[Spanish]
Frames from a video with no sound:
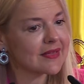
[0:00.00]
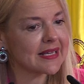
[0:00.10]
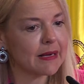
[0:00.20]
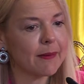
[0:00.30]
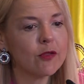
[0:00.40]

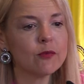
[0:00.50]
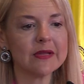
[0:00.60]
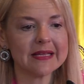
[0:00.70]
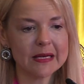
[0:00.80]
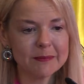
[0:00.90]
grabado
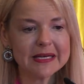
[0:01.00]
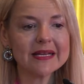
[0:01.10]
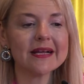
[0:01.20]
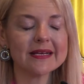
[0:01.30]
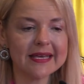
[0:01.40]
de tal
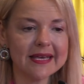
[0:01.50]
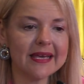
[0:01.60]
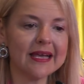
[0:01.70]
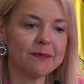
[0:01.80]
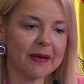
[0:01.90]
manera que
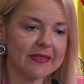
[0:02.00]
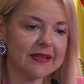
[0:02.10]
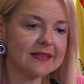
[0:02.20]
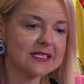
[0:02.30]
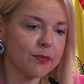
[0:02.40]
el
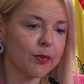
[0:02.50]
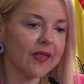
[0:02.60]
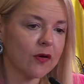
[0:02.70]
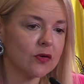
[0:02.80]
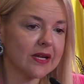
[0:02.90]
paciente se
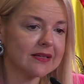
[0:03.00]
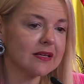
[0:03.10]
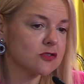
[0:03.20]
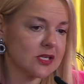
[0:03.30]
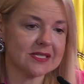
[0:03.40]
pueda
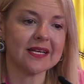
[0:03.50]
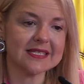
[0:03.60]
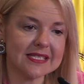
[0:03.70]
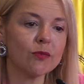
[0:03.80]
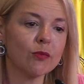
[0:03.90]
conectar, o sea, si en
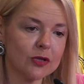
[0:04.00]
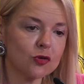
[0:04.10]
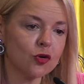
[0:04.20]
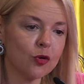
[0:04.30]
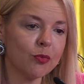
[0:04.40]
ese
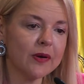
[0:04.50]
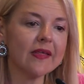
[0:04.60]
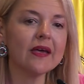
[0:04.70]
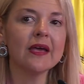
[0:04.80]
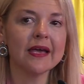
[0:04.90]
momento no
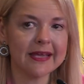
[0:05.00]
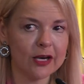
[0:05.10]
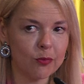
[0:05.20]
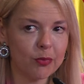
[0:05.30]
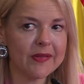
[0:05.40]
puede, que
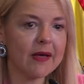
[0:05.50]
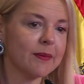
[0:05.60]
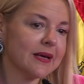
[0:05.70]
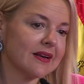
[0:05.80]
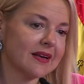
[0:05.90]
lo pueda
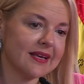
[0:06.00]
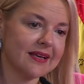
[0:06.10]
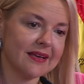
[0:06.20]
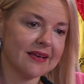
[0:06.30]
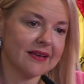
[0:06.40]
ver,
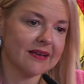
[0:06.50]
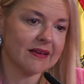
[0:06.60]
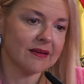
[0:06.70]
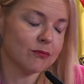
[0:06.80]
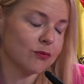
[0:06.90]

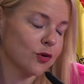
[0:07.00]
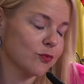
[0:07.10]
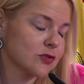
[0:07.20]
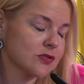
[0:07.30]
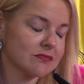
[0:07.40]
eh, bueno,
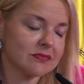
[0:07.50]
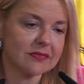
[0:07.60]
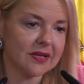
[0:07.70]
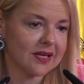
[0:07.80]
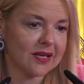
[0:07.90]
pues
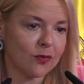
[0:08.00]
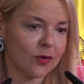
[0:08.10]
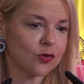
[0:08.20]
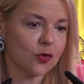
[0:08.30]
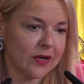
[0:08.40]

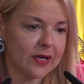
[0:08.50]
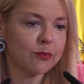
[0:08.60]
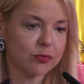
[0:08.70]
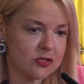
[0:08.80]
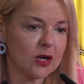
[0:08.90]
cuando él,
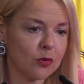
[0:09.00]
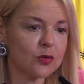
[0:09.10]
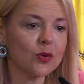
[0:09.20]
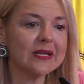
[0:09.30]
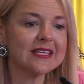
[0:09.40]
o sea,
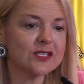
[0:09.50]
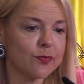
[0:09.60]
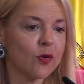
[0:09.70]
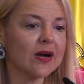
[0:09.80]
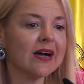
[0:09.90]
cuando él
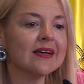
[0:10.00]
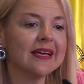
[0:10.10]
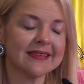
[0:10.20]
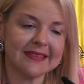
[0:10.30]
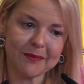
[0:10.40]
disponga
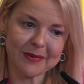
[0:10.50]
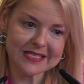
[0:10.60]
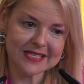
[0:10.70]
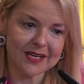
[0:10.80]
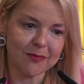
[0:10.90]
de
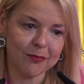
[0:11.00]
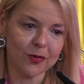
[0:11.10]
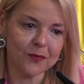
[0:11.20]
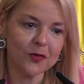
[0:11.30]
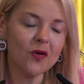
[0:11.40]
más
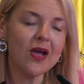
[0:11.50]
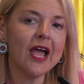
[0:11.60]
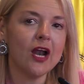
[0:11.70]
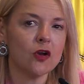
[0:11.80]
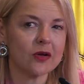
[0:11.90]
tiempo,
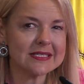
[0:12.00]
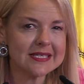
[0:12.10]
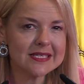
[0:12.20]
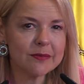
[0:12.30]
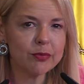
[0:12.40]
Lo que sí
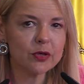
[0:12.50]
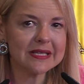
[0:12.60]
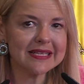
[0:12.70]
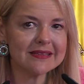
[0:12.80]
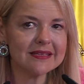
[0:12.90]
es
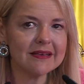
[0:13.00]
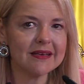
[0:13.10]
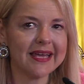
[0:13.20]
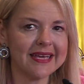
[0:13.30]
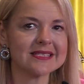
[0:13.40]
importante
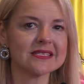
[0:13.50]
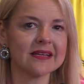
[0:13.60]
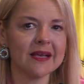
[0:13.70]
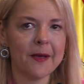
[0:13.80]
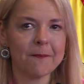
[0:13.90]
es
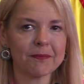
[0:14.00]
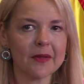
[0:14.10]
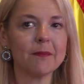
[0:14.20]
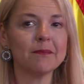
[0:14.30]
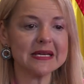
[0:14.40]

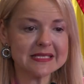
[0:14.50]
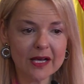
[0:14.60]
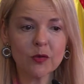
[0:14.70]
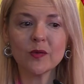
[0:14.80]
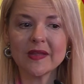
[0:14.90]
más que
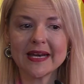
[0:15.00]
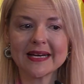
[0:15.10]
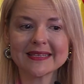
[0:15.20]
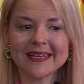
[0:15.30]
acudir al